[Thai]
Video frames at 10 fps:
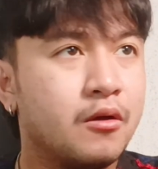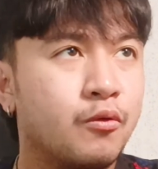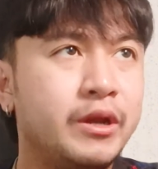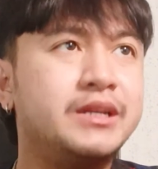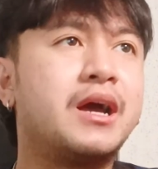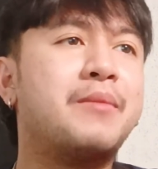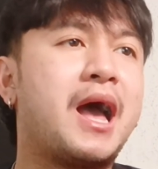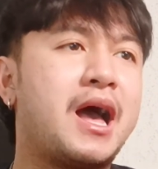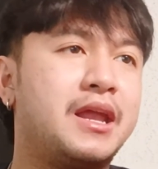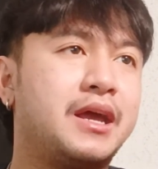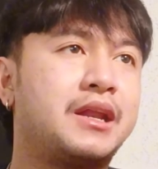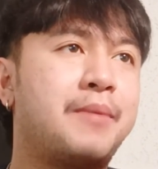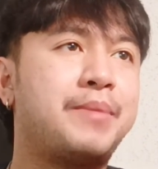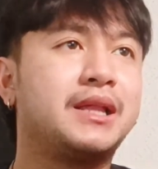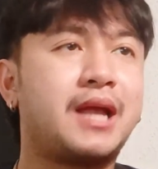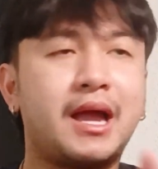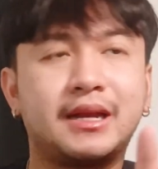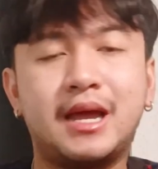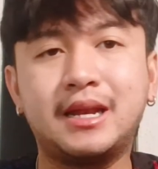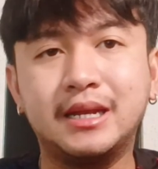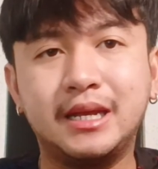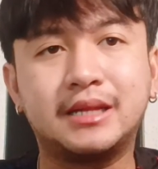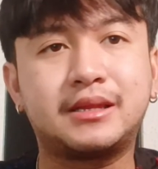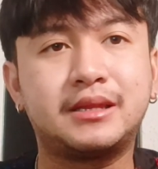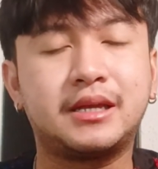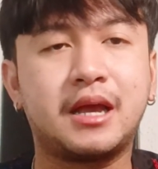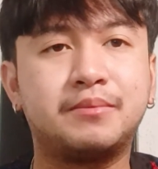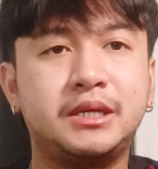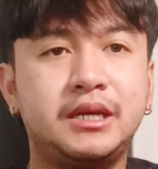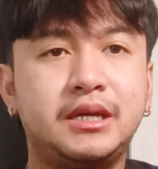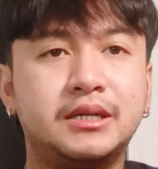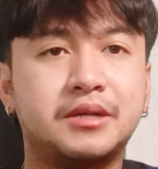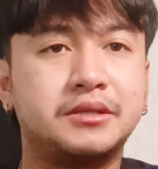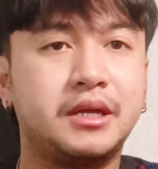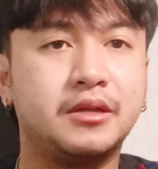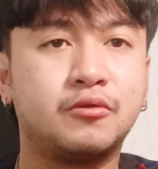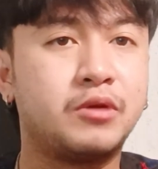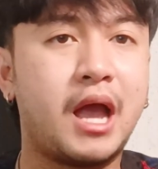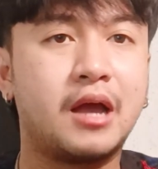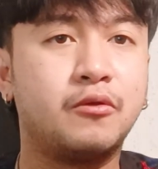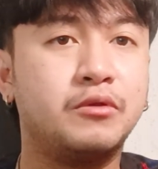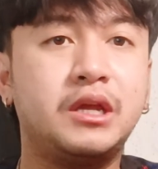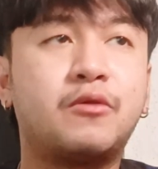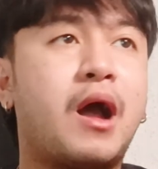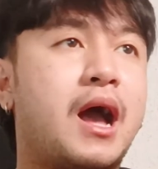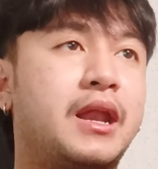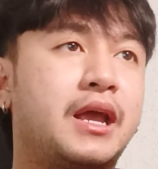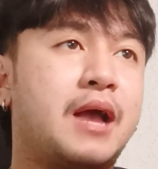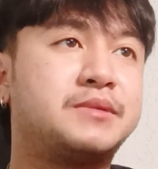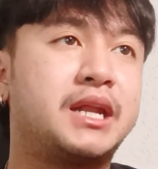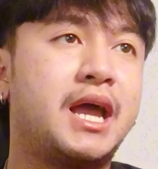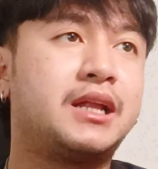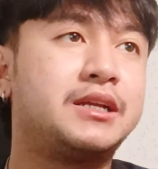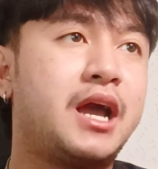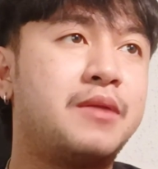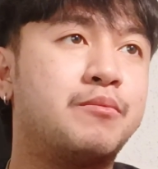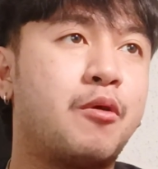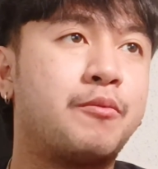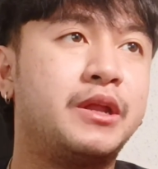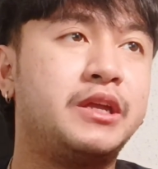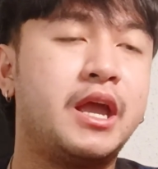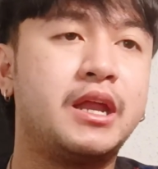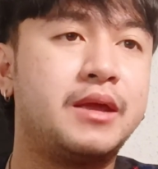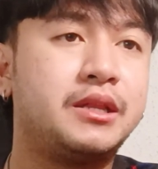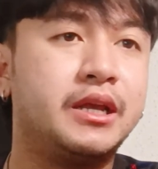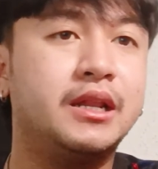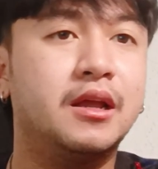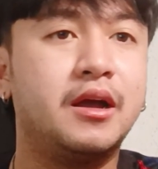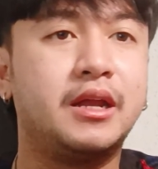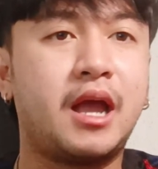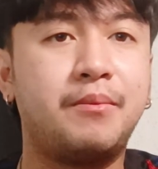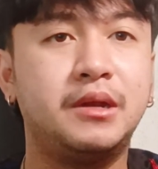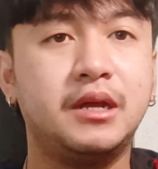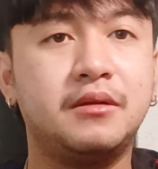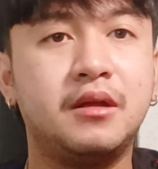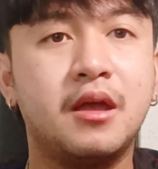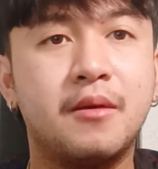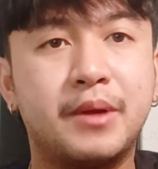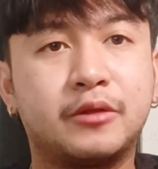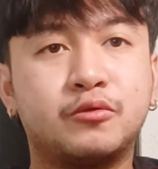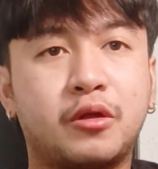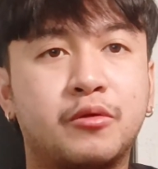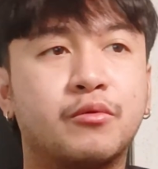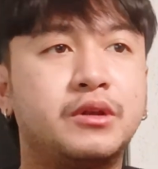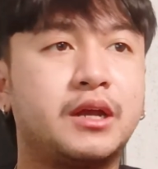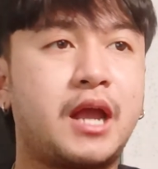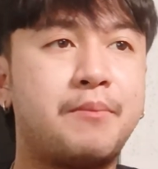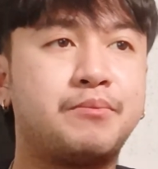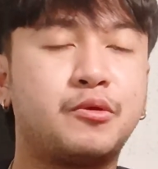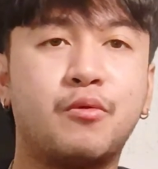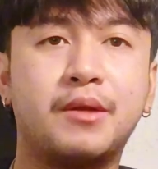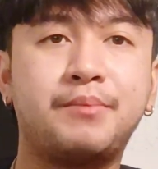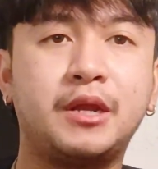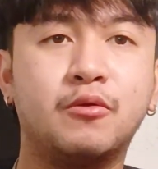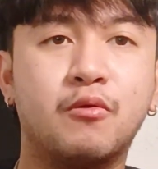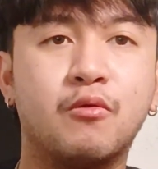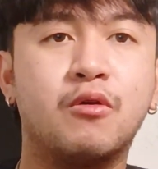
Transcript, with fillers: คู่ที่เจอกันมานะครับเป็นทางด้านนิดนะครับที่สถิติทุกอย่างดูดีกว่านะครับ ชนะทางด้านมองเปรีเย่ในถิ่นเลยนะครับหนึ่งประตูต่อศูนย์นะครับ ส่วนไปดู